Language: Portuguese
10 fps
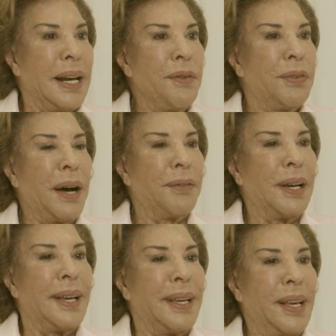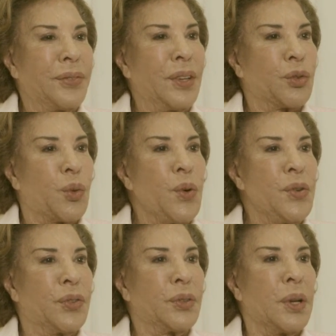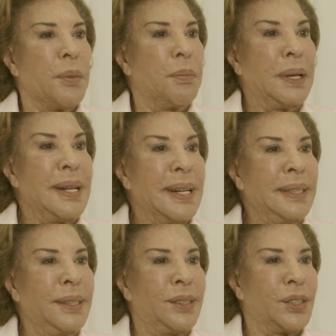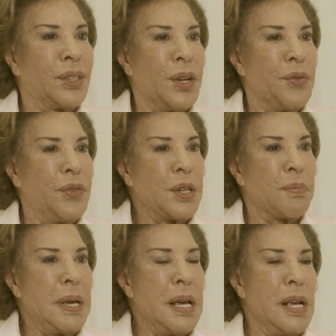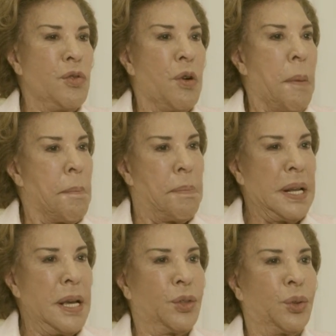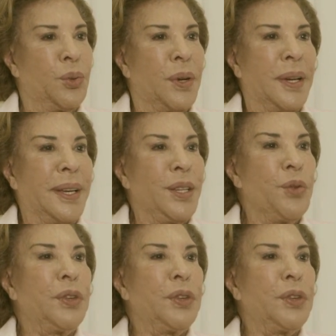Levava essas coisas brilhantes, vermelho, preto, e